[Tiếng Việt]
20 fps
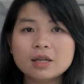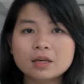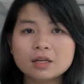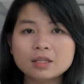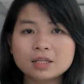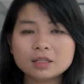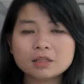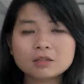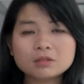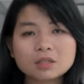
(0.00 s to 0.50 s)

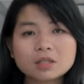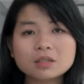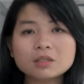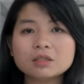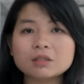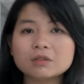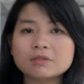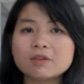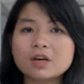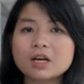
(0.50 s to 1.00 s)
Nó chỉ tương
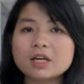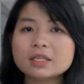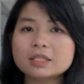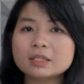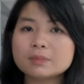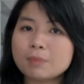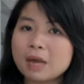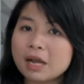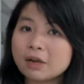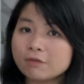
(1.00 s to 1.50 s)
thích được với
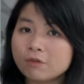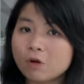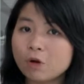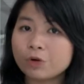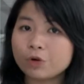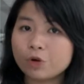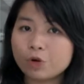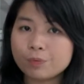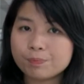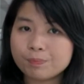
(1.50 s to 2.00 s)

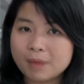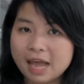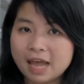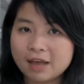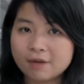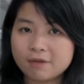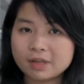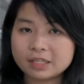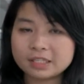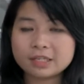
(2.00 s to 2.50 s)
smartphone Note
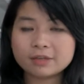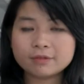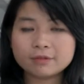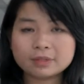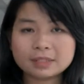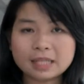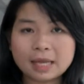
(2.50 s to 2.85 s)
3 và chiếc